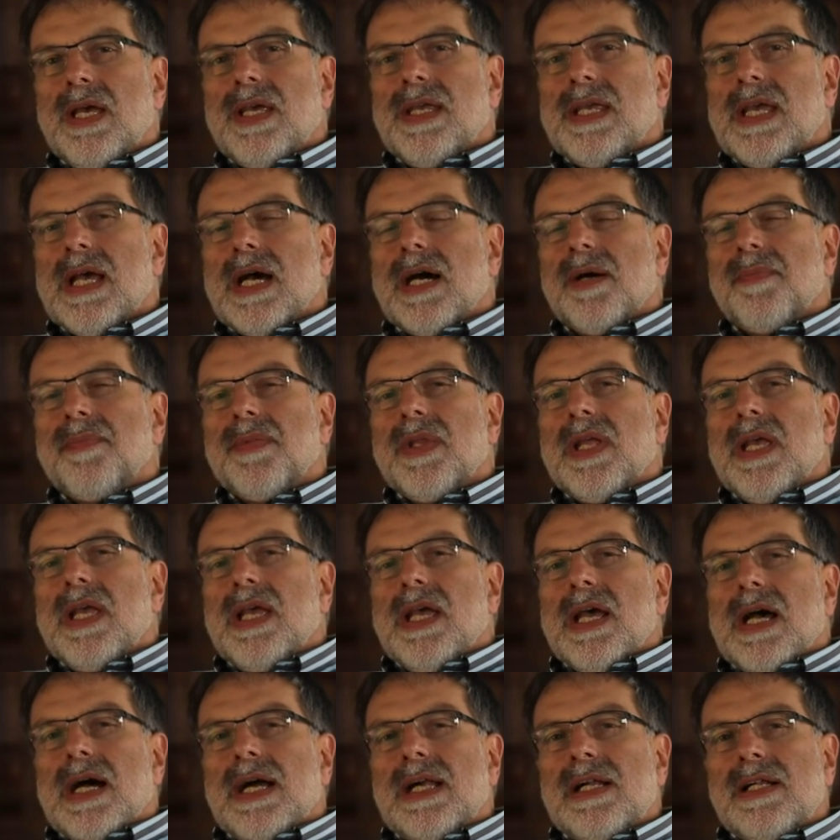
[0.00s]
Ja,
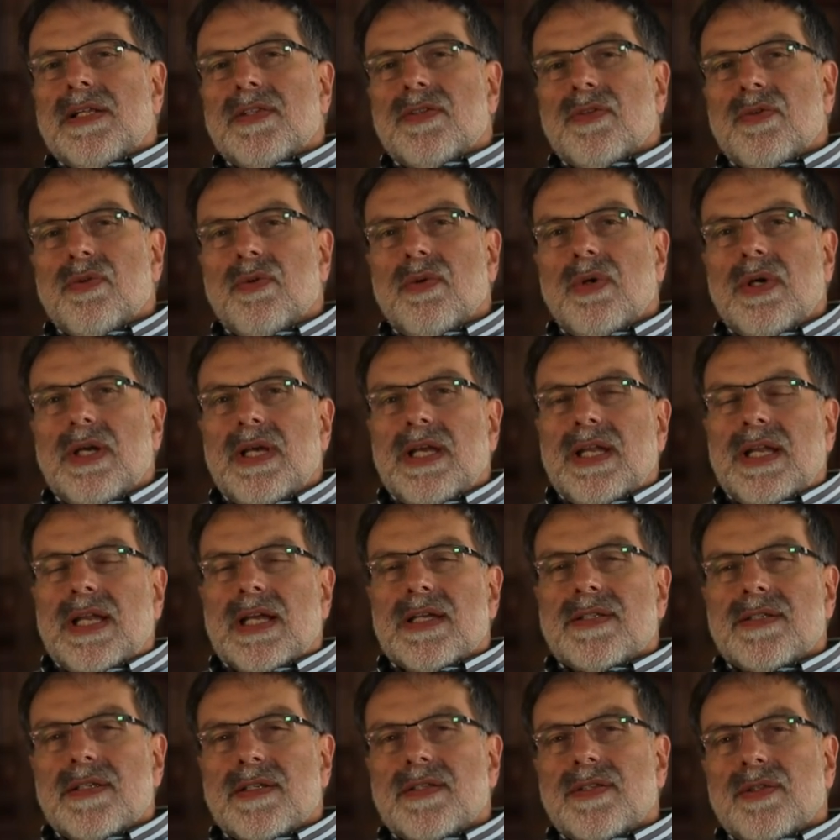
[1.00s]
also
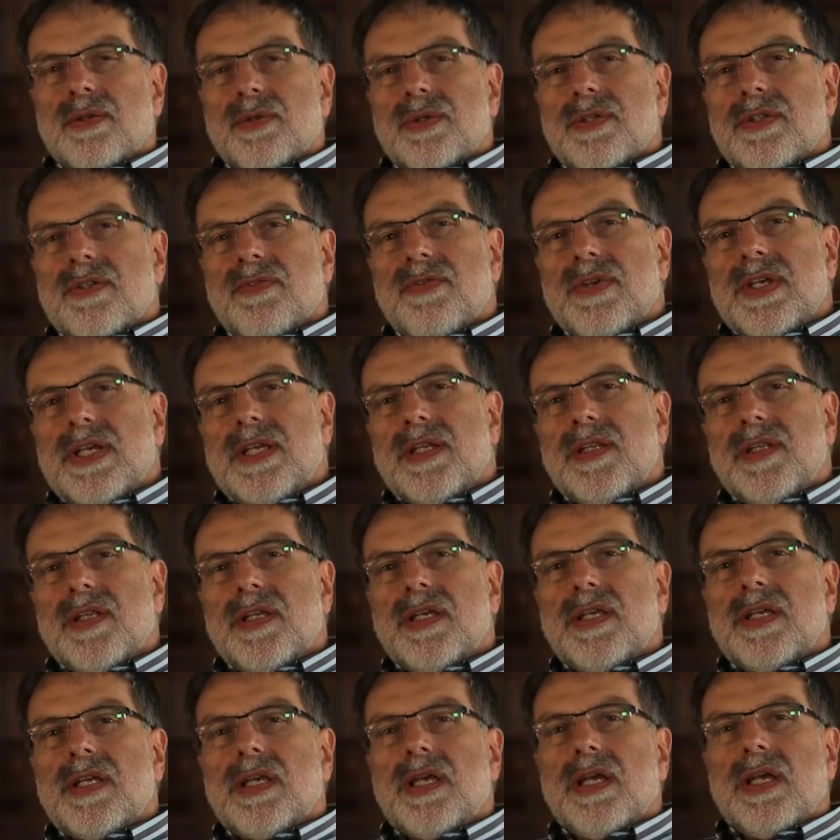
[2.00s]
das ist uns
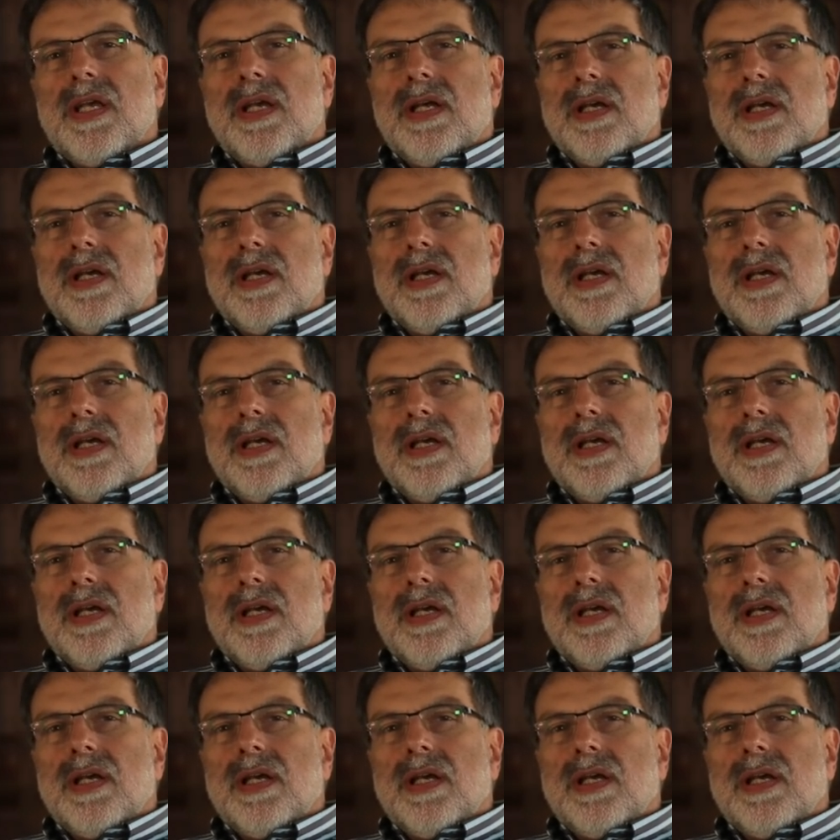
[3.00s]
wichtig,